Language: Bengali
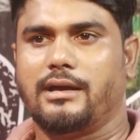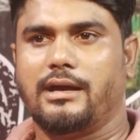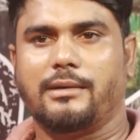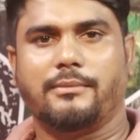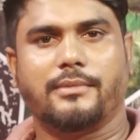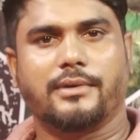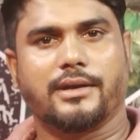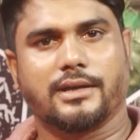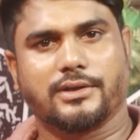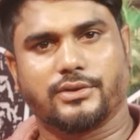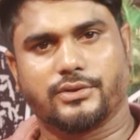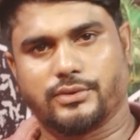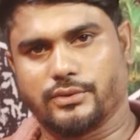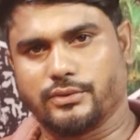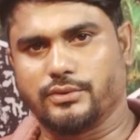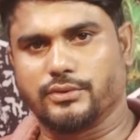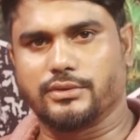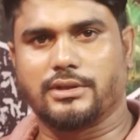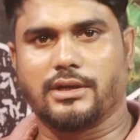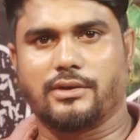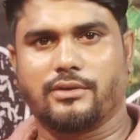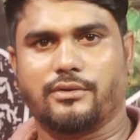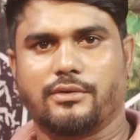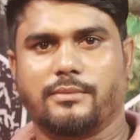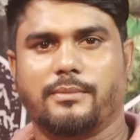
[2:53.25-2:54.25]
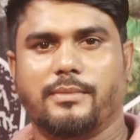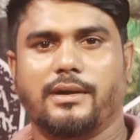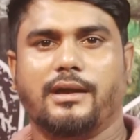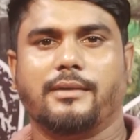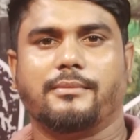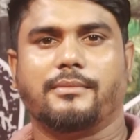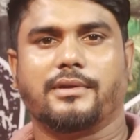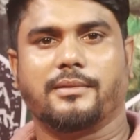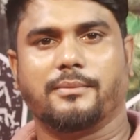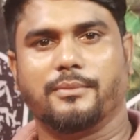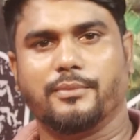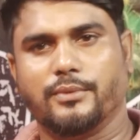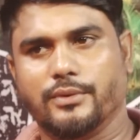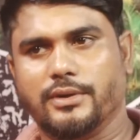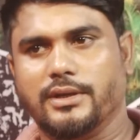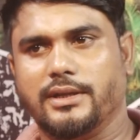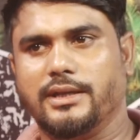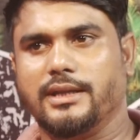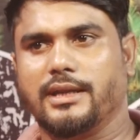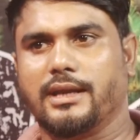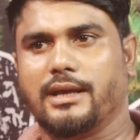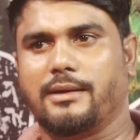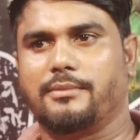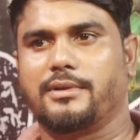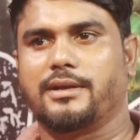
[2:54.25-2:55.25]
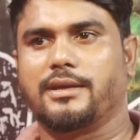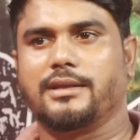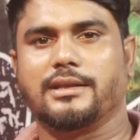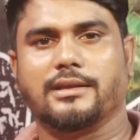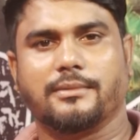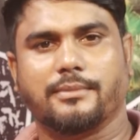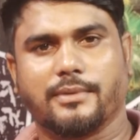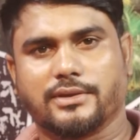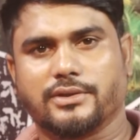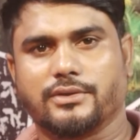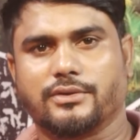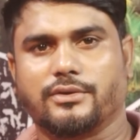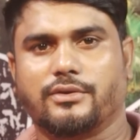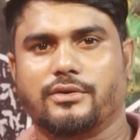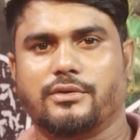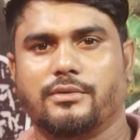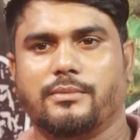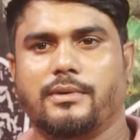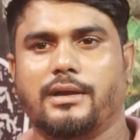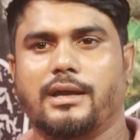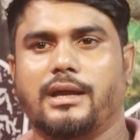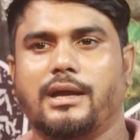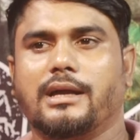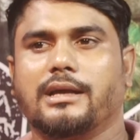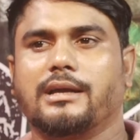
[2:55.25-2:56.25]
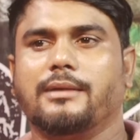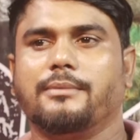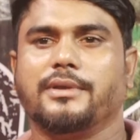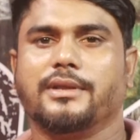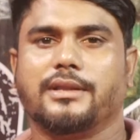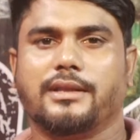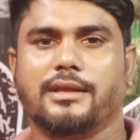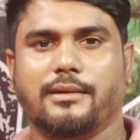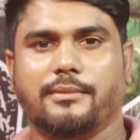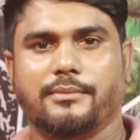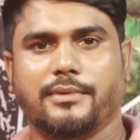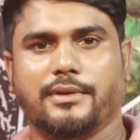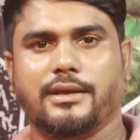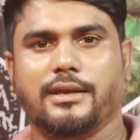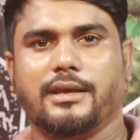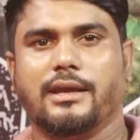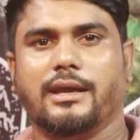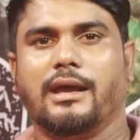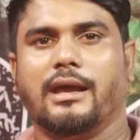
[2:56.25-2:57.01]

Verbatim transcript: আমার সহযোগিতা করবায় আমার বুট দিয়ে আমার নির্বাচিত করবায় আগামীতে আমি